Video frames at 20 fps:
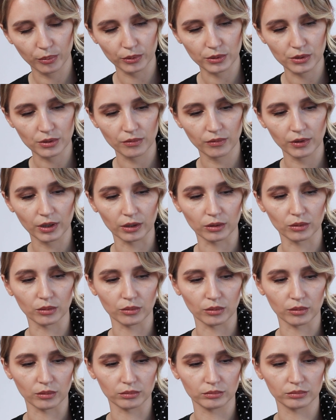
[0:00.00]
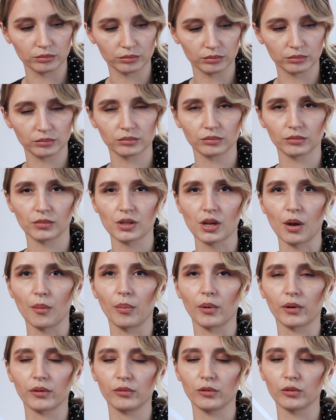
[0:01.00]
по цвету,
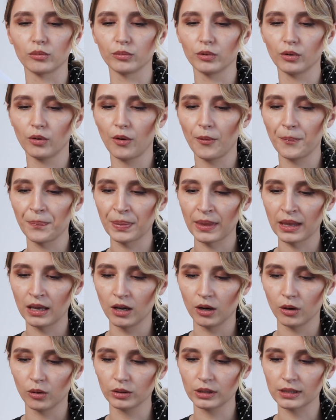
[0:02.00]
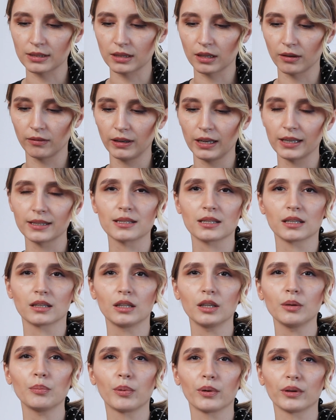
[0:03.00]
сам парфюм, но он оставляет
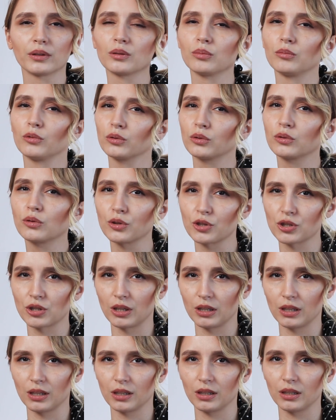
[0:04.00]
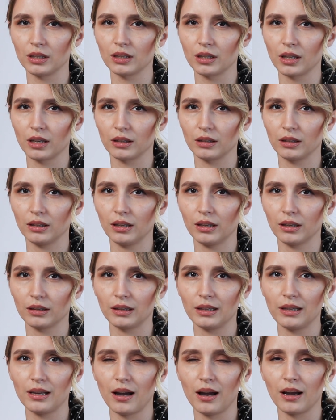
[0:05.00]
следы, поэтому он точно
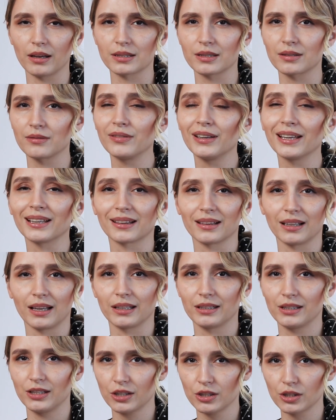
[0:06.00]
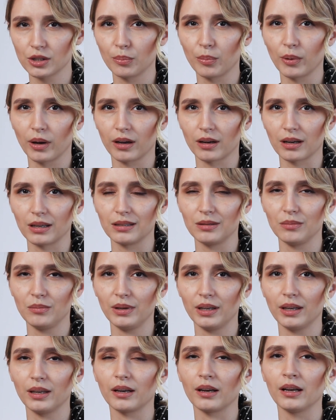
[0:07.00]
не для светлой одежды, по крайней
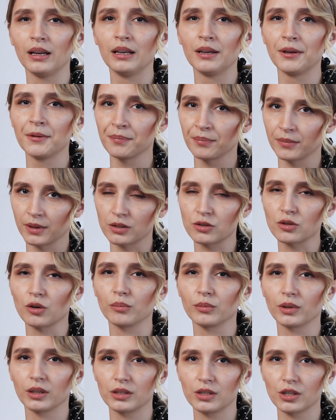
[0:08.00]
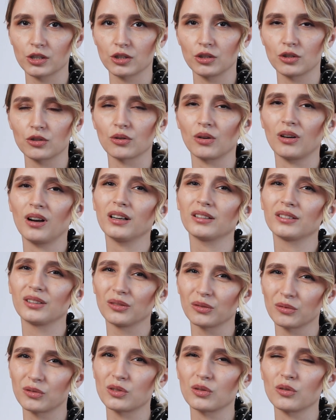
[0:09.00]
мере. На темной одежде еще
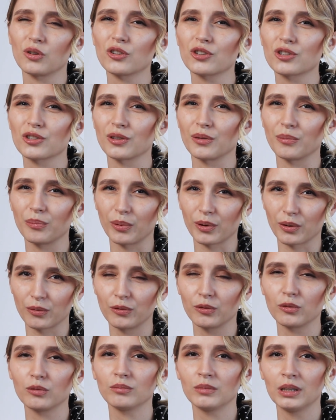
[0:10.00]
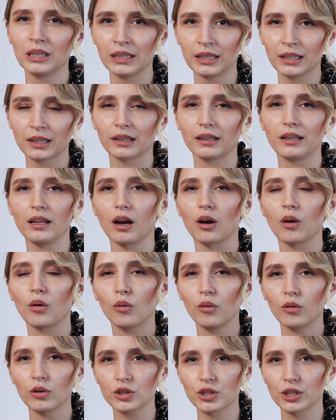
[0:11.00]
как-то, но все же парфюм для
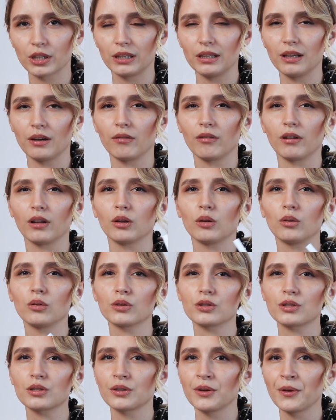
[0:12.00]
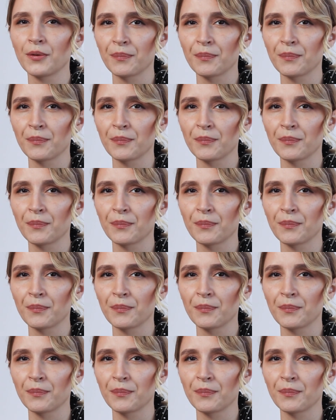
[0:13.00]
кожи, для волос,